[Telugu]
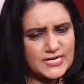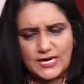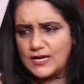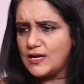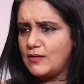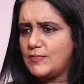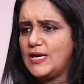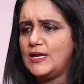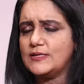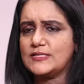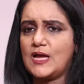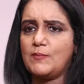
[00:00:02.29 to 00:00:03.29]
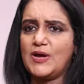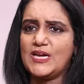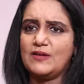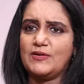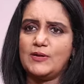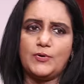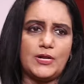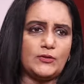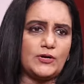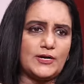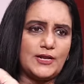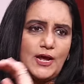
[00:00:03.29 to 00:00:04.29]
సడన్గా మళ్ళీ సామాన్యమైన ఇప్పుడు
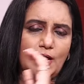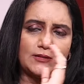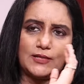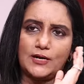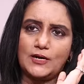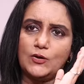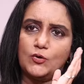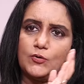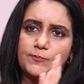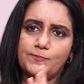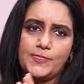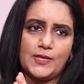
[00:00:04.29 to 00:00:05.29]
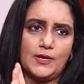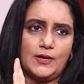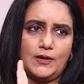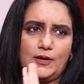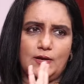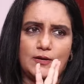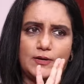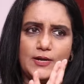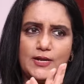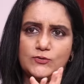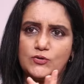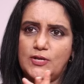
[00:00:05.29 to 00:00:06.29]
ఎందుకంటే ఆ తరంలో
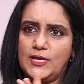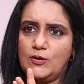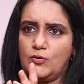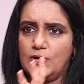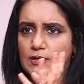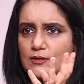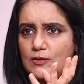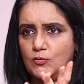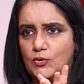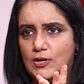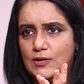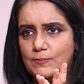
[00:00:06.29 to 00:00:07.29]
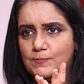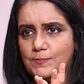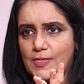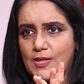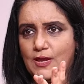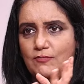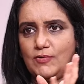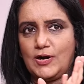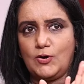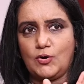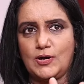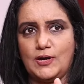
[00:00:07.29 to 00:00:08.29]
క్రేజ్ ఉన్న హీరోయిన్లు అందరూ కూడా
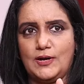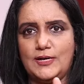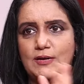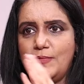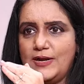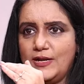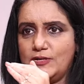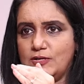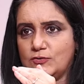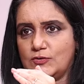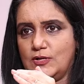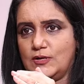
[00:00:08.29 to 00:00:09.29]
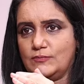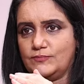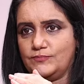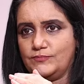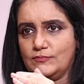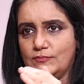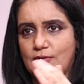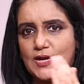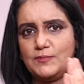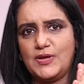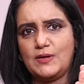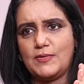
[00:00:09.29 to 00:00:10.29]
వాళ్ళు ఒక ఇది మెయింటైన్ చేస్తున్నారు
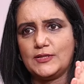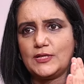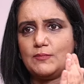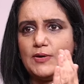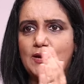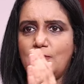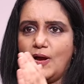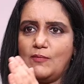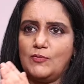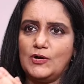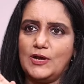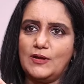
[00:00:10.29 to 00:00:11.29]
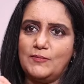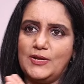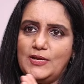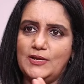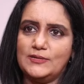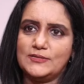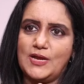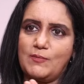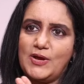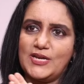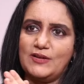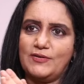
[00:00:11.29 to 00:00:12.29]
కానీ మీరు మాత్రం మళ్ళీ మామూలుగా మీ
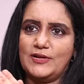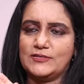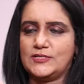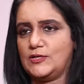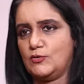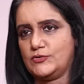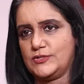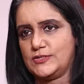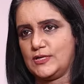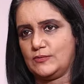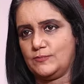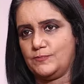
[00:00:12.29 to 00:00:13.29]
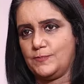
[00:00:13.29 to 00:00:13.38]
సామాన్యమైన స్థితికి వచ్చేసారు